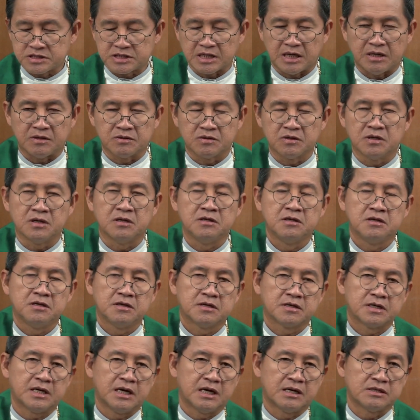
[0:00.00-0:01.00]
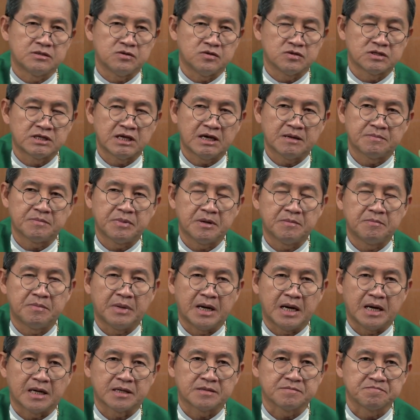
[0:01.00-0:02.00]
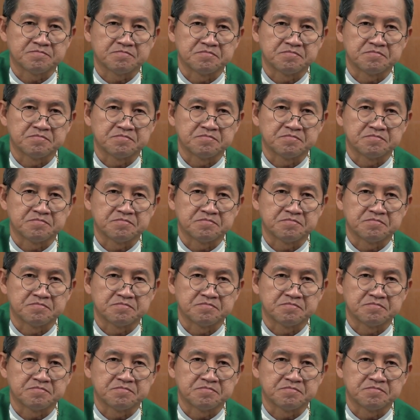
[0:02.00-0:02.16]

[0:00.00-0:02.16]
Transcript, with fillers: สาวก็นั่งอยู่แทบพระบาท